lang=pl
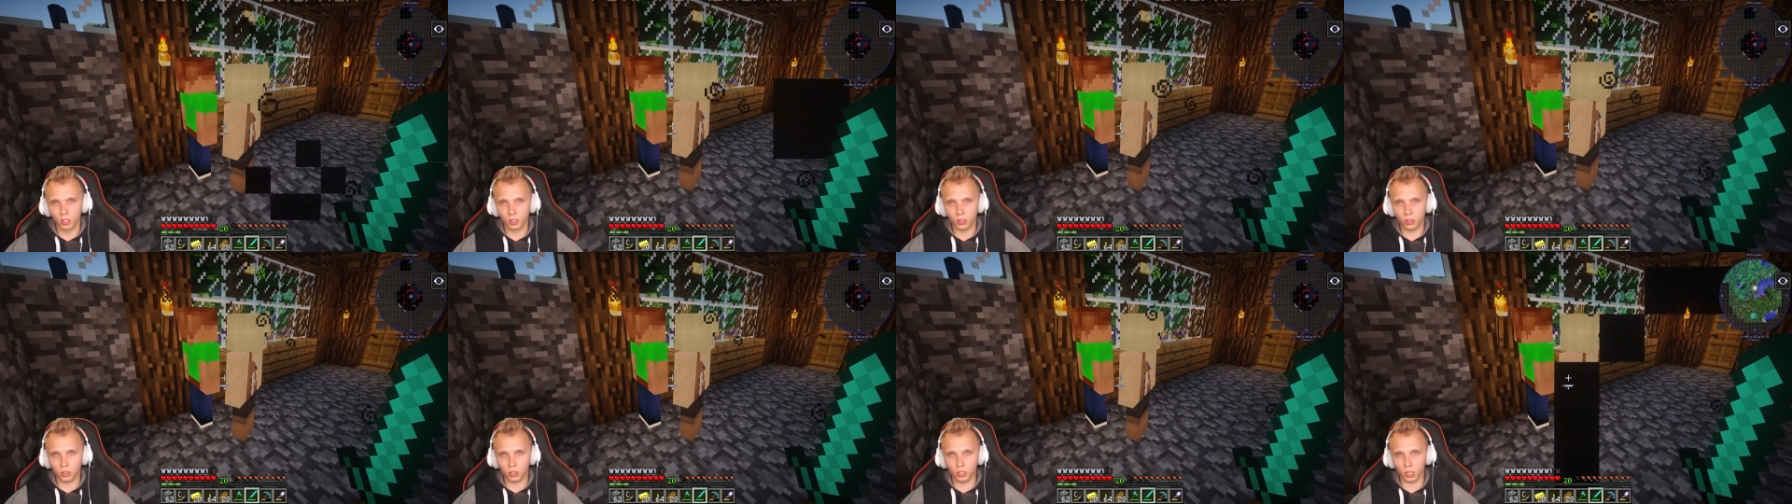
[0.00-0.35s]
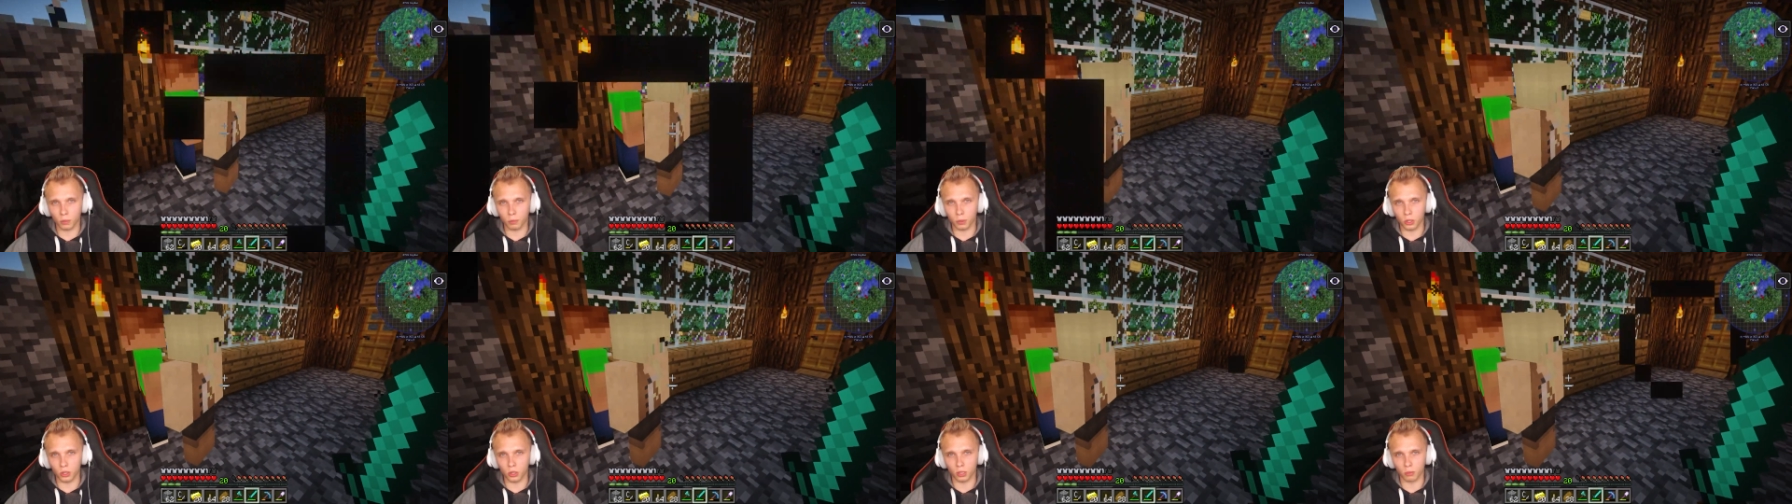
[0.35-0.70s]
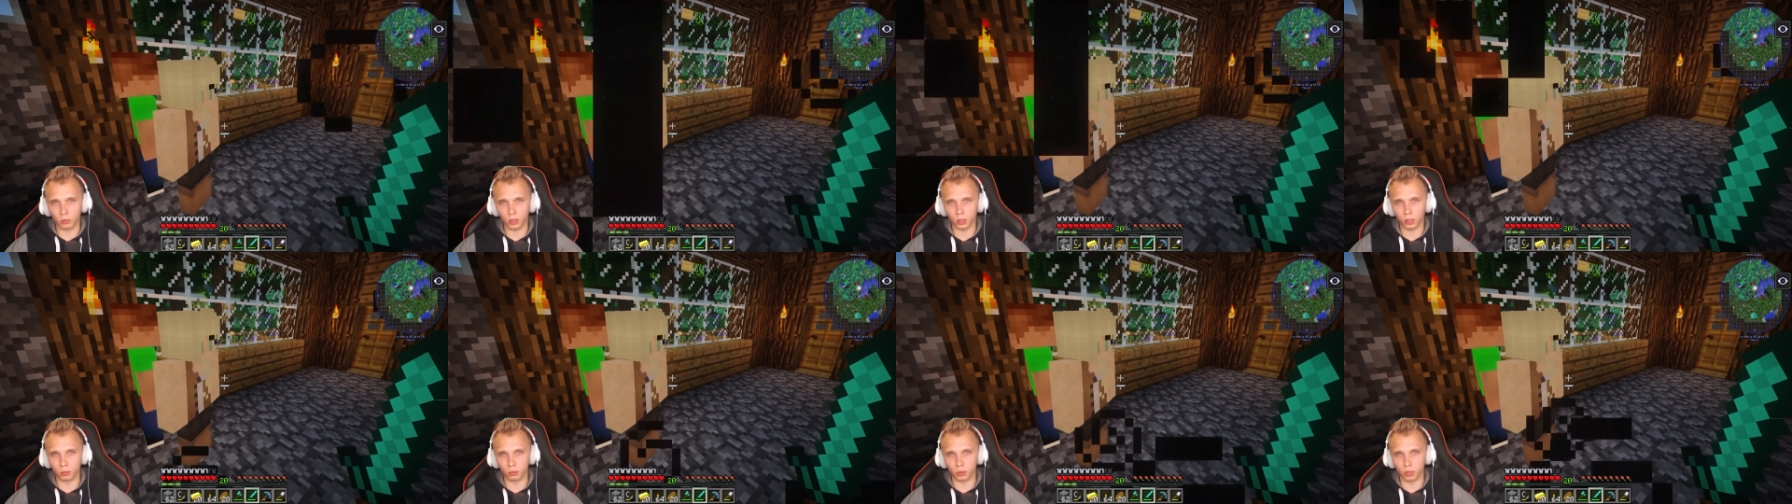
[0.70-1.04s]
Czy co
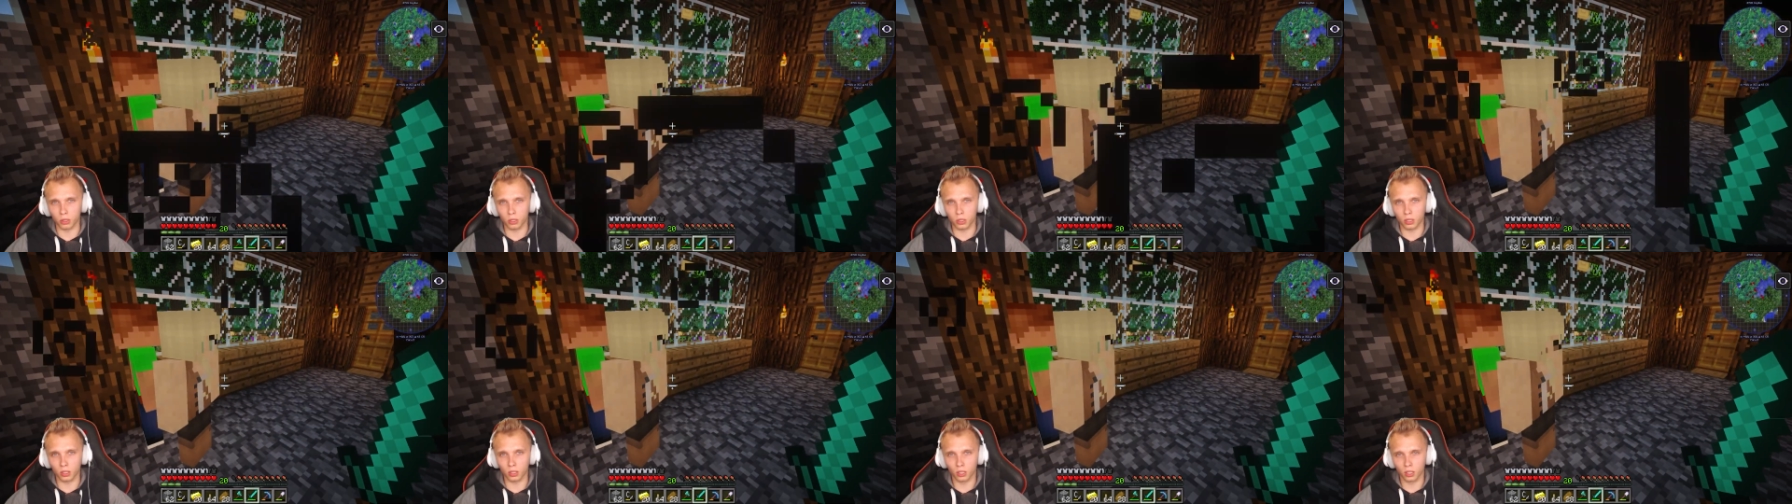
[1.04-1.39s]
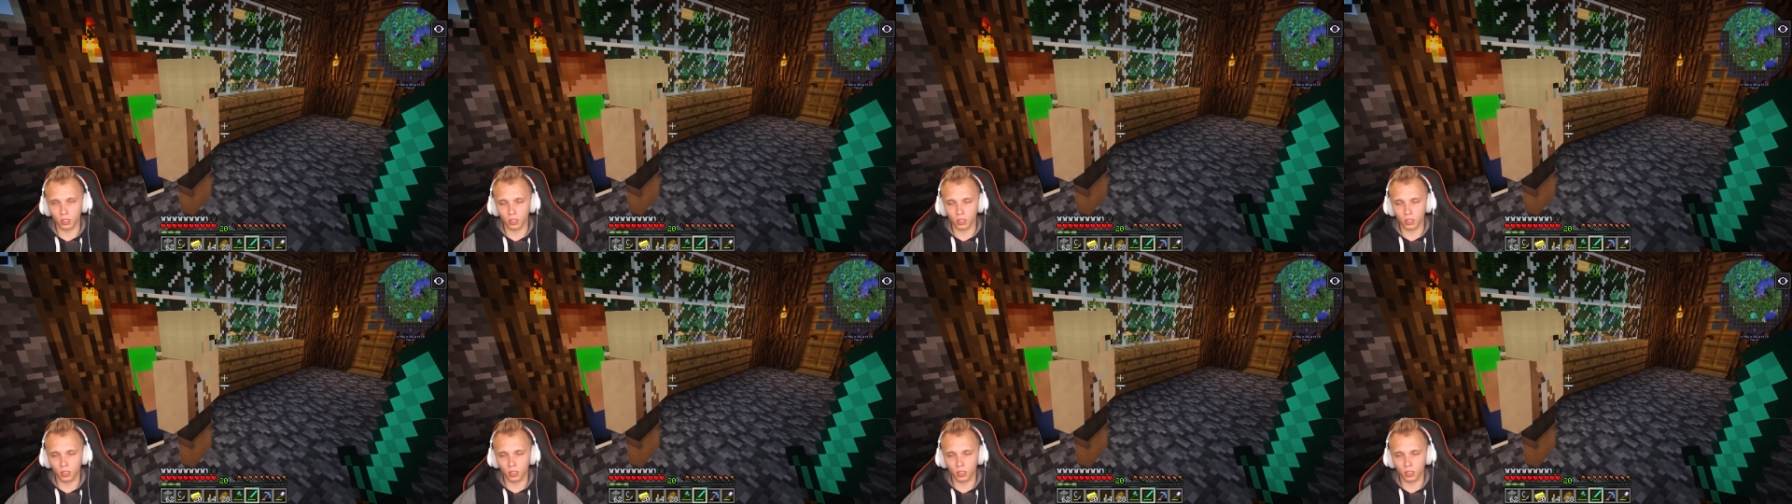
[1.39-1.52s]
będziemy robić?